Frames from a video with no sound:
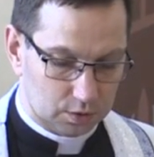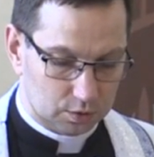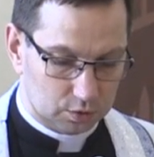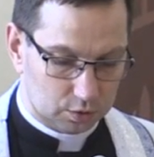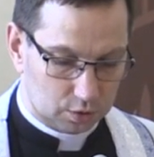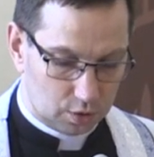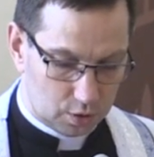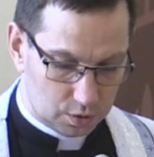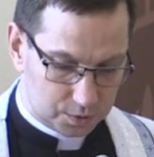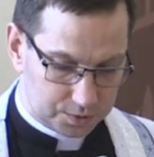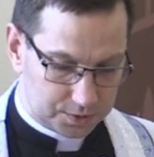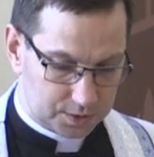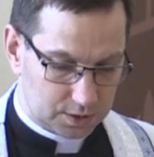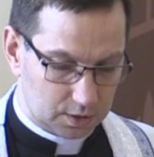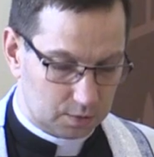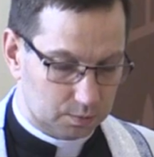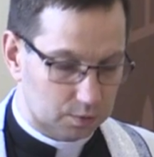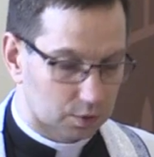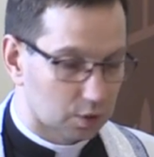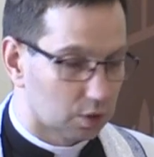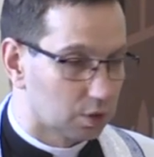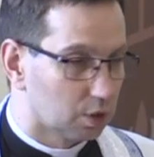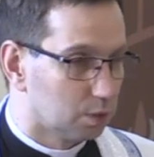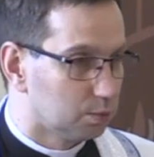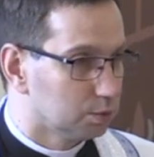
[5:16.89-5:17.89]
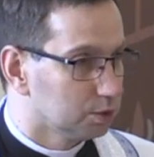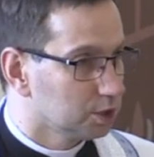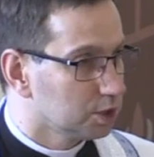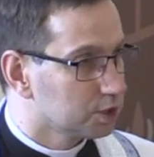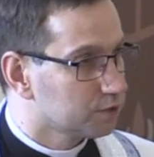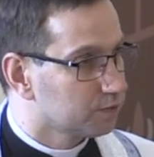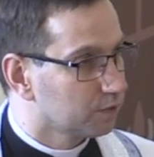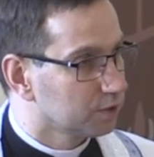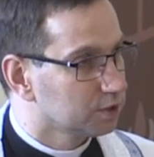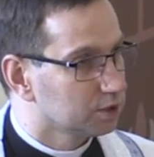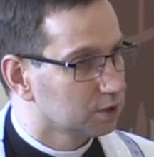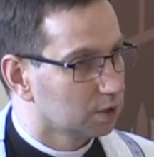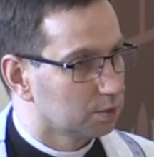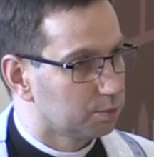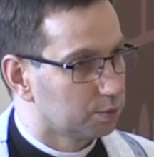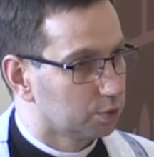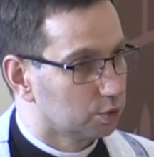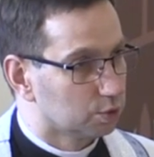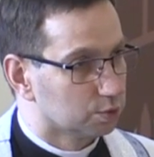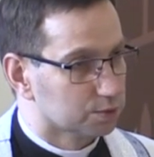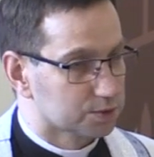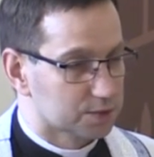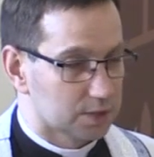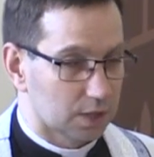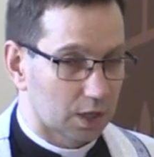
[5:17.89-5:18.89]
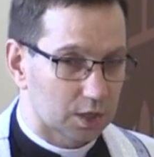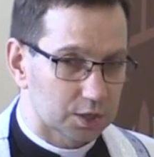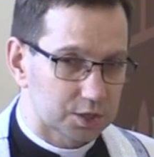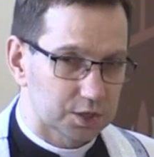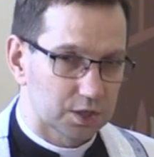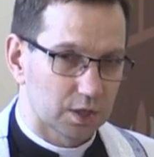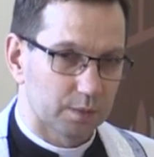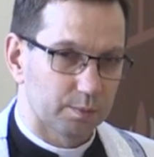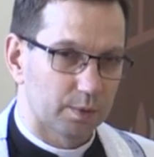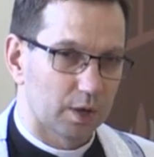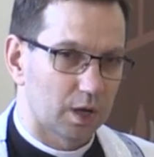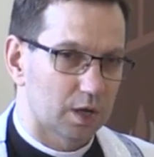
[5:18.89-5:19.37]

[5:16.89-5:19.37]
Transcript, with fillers: ten dostęp do Komunii Świętej był znacznie